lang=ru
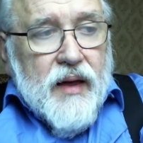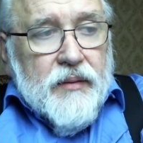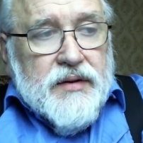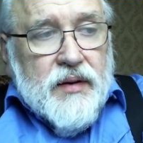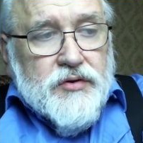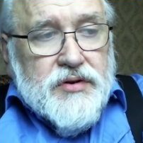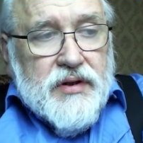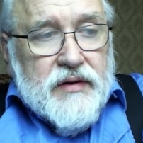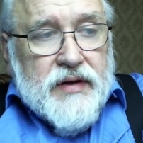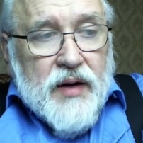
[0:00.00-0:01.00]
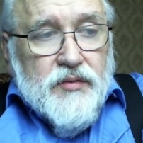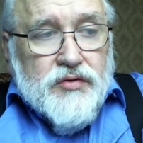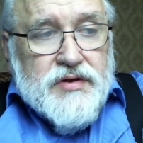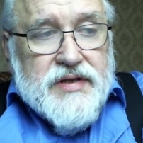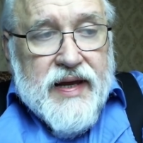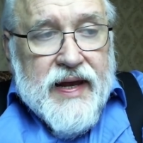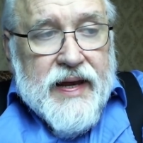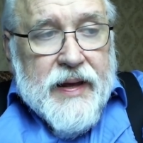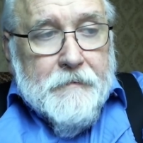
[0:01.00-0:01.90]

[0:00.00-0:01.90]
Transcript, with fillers: Потому что там узрели